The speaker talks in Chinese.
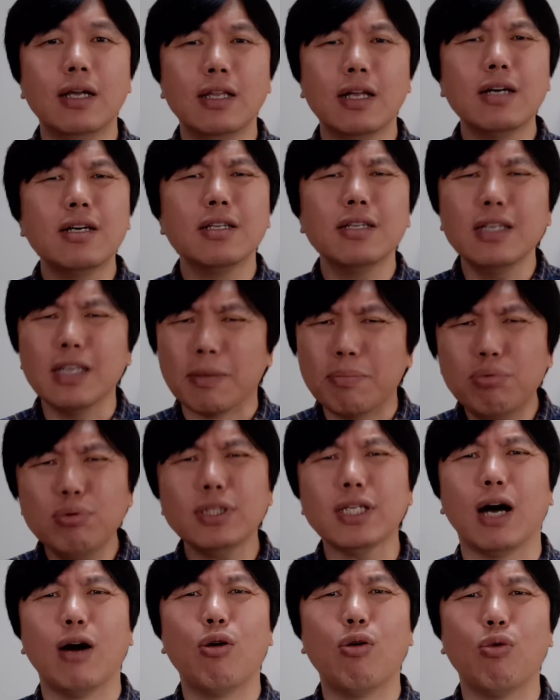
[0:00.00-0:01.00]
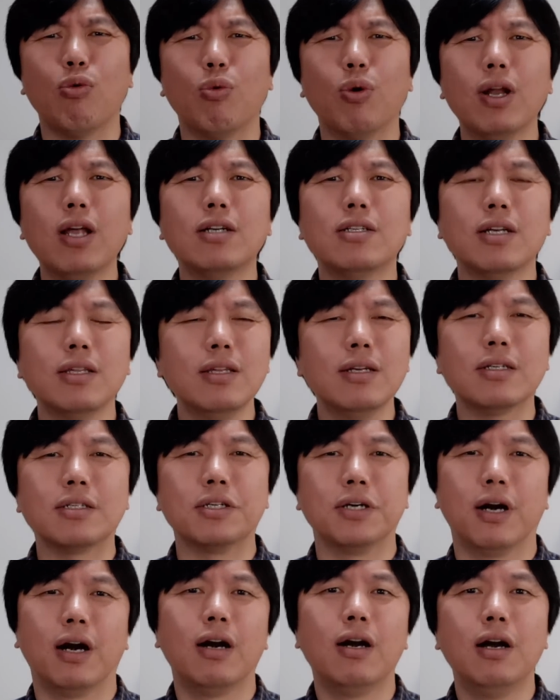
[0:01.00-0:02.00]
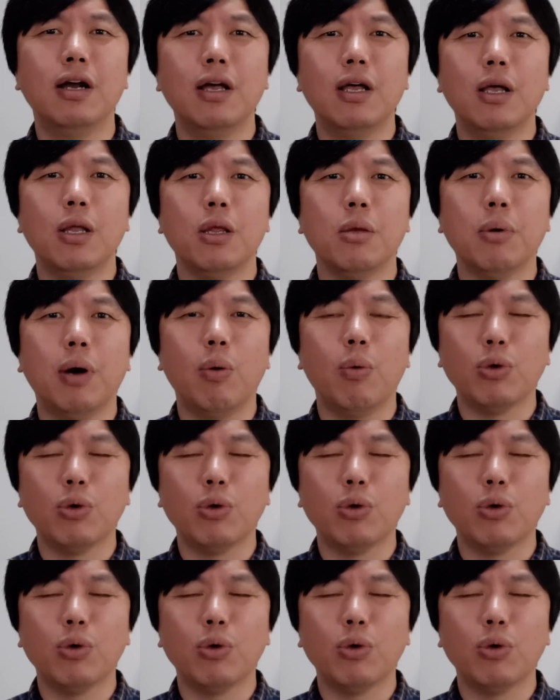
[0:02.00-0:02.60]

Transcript: 他可能也不想活了，真的是，对吧？